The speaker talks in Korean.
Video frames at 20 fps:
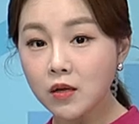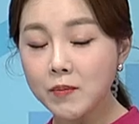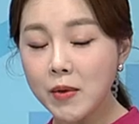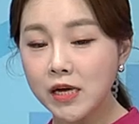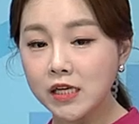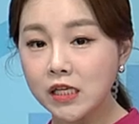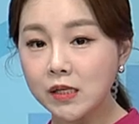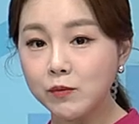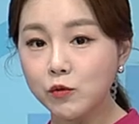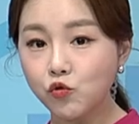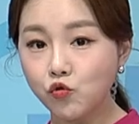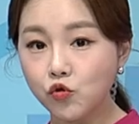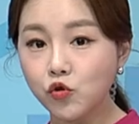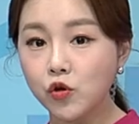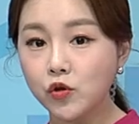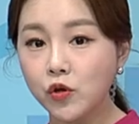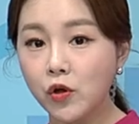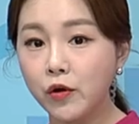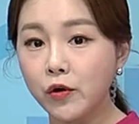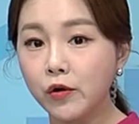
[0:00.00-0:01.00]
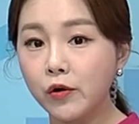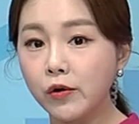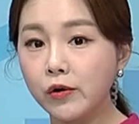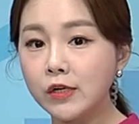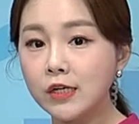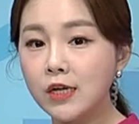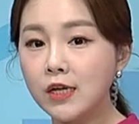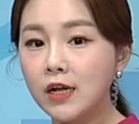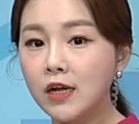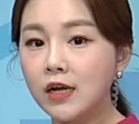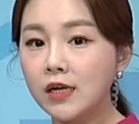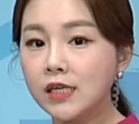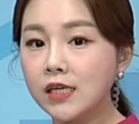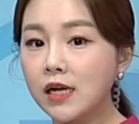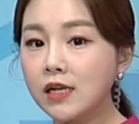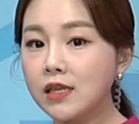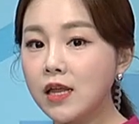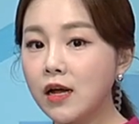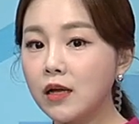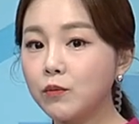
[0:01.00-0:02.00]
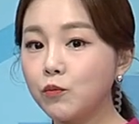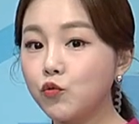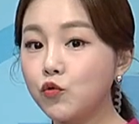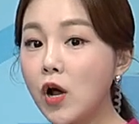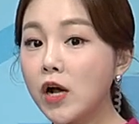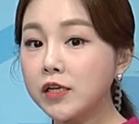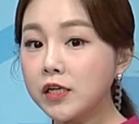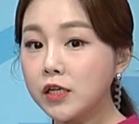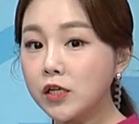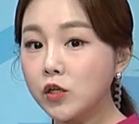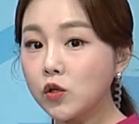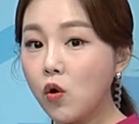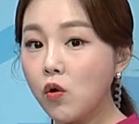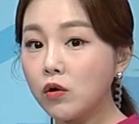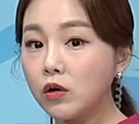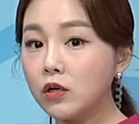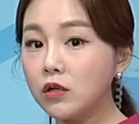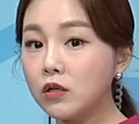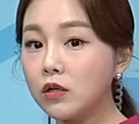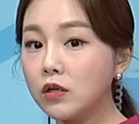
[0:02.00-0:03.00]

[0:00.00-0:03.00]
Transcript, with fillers: 말씀을 주셔서요. 자 일단 불확실성은